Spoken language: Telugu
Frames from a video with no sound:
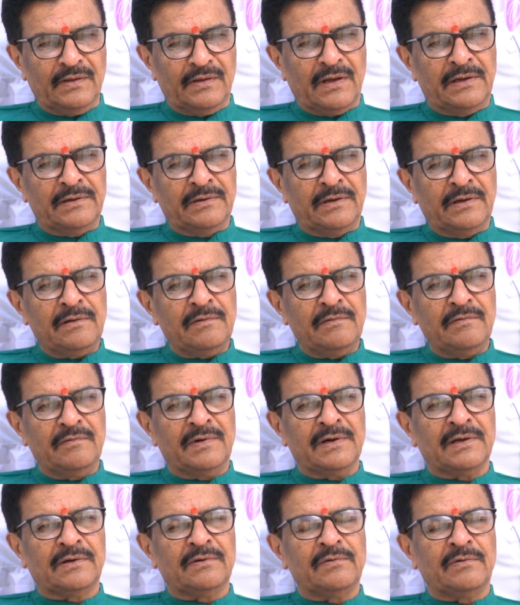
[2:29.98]
కనుక
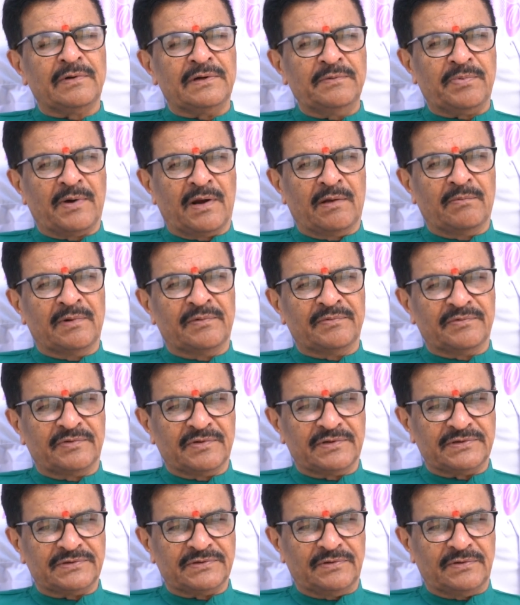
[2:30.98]
వాళ్ళకు కొన్ని ప్రాబ్లమ్స్
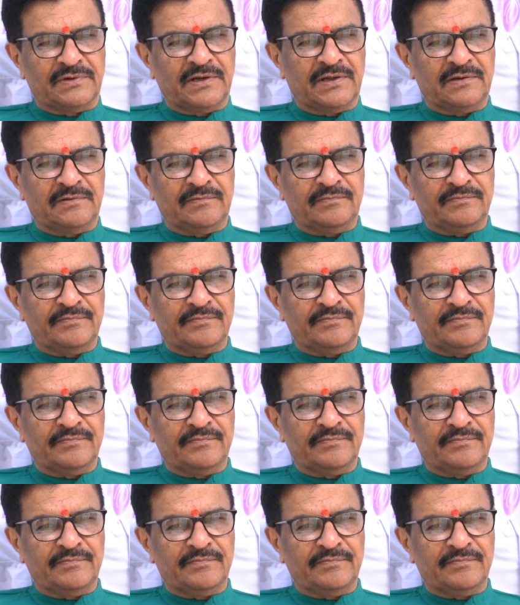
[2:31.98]
వస్తుంటాయి